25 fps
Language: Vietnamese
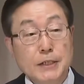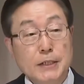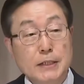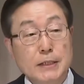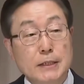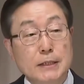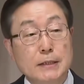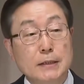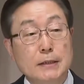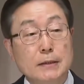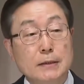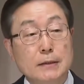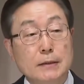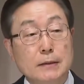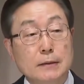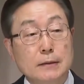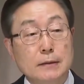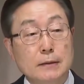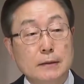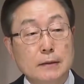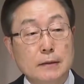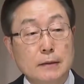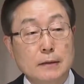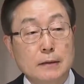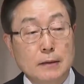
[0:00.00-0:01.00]
Kyodo
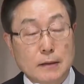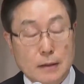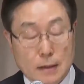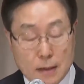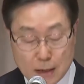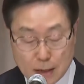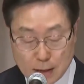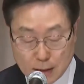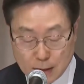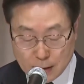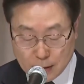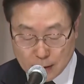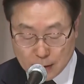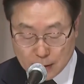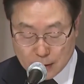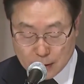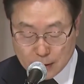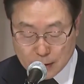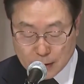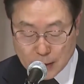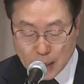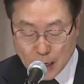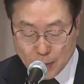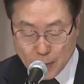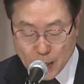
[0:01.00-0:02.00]
dẫn tin điều tra cho
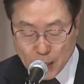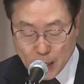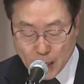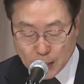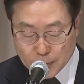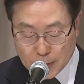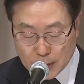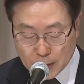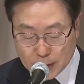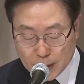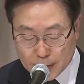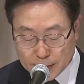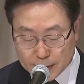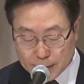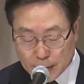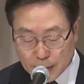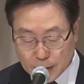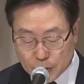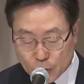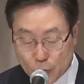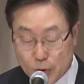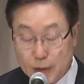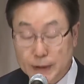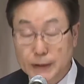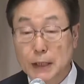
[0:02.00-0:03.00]
biết Yamagami tin
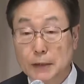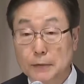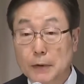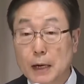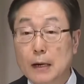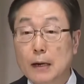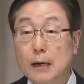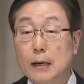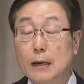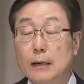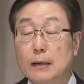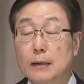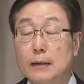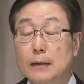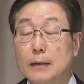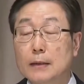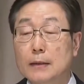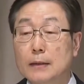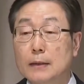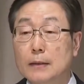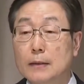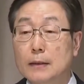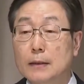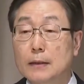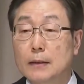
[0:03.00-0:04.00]
rằng ông Abe đang
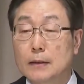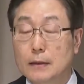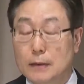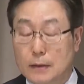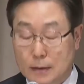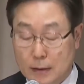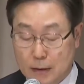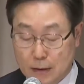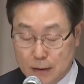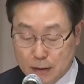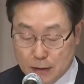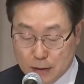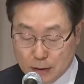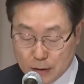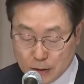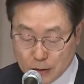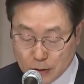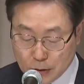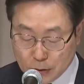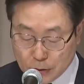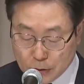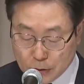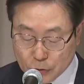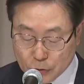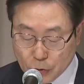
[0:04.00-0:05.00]
quảng bá cho một nhóm
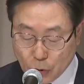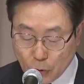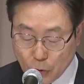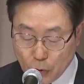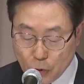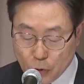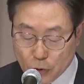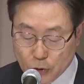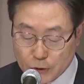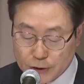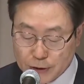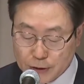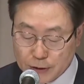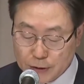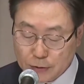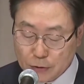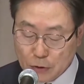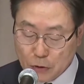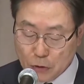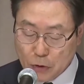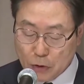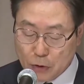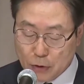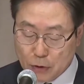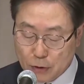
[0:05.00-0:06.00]
tôn mà mẹ ông đã
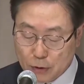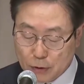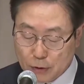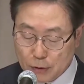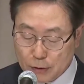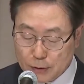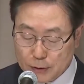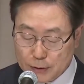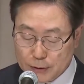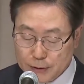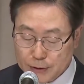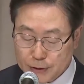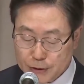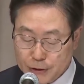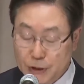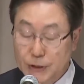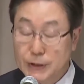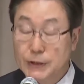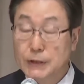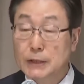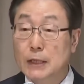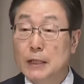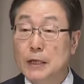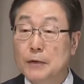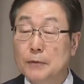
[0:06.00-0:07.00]
quyên góp một khoản tiền
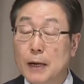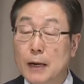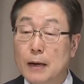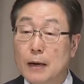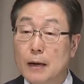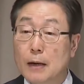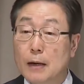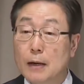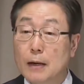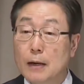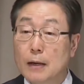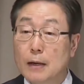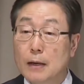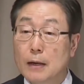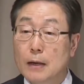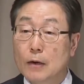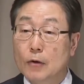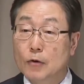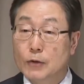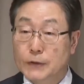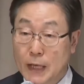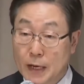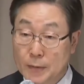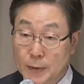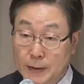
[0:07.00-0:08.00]
khổng lồ.
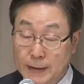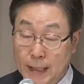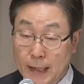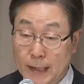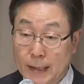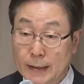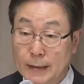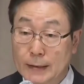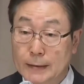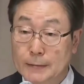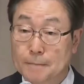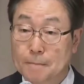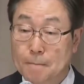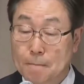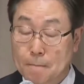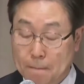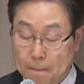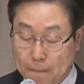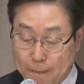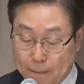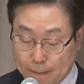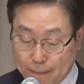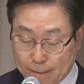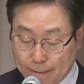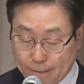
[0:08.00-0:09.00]
Báo
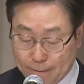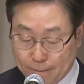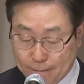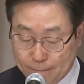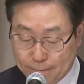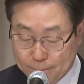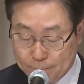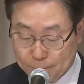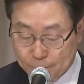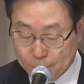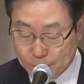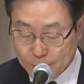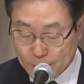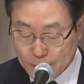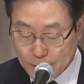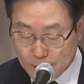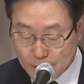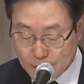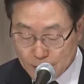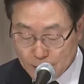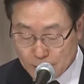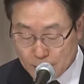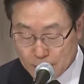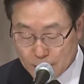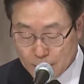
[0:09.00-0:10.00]
Yomiuri và phương tiện truyền
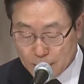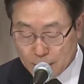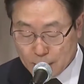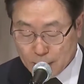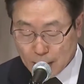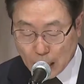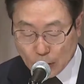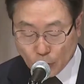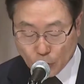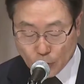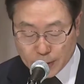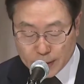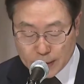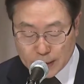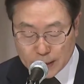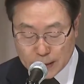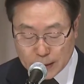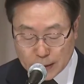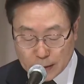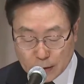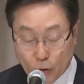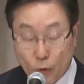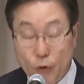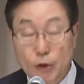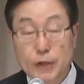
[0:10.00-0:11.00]
thông khác đưa tin,
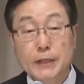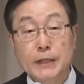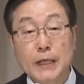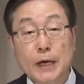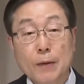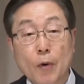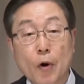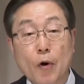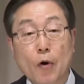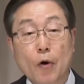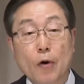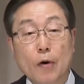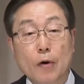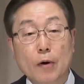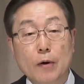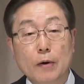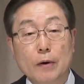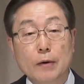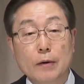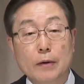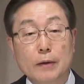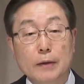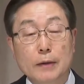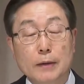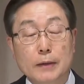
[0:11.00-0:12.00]
Yamagami nói với
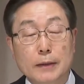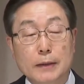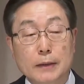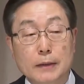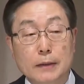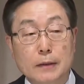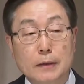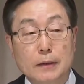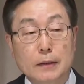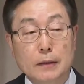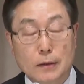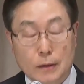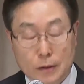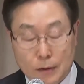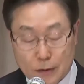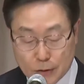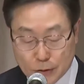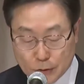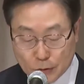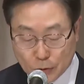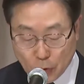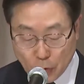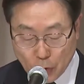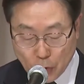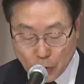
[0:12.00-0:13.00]
cảnh sát mẹ của ông
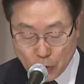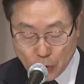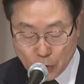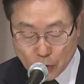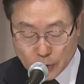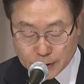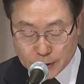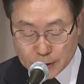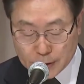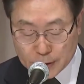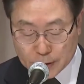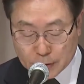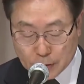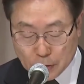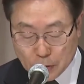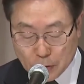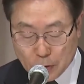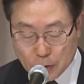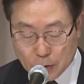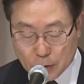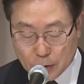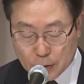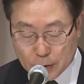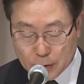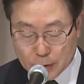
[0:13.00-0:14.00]
phá sản vì khoản tiền
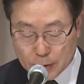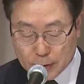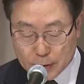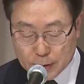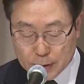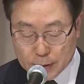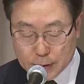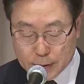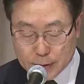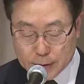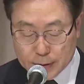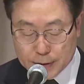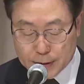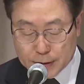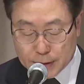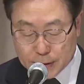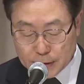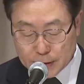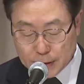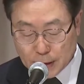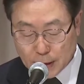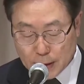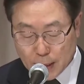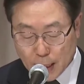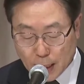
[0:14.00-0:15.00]
quyên góp ấy.
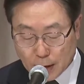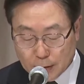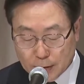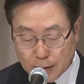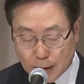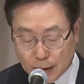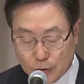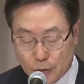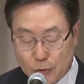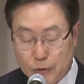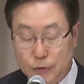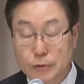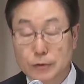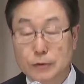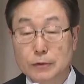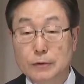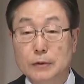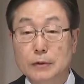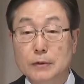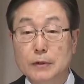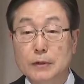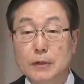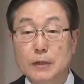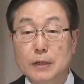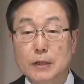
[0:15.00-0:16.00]
Ông
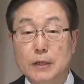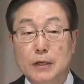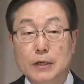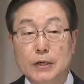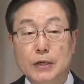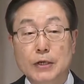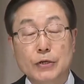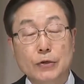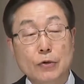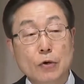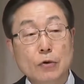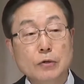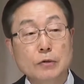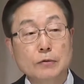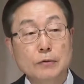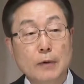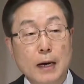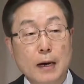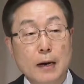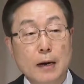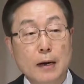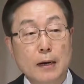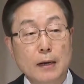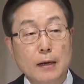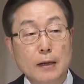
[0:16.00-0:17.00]
Tomihiro Tanaka, Chủ
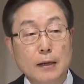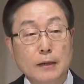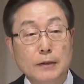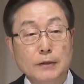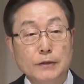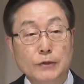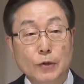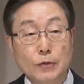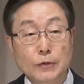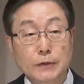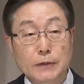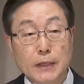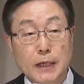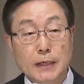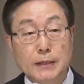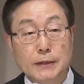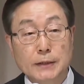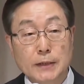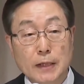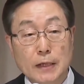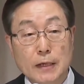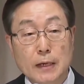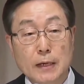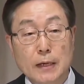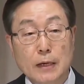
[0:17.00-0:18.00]
tịch Liên đoàn Gia đình
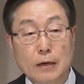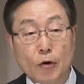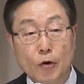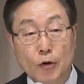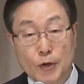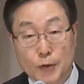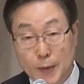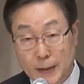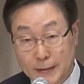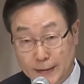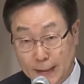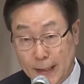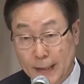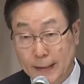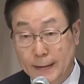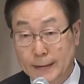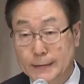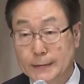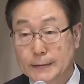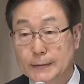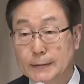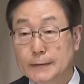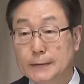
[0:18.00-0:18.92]
vì Hòa bình Thống nhất Thế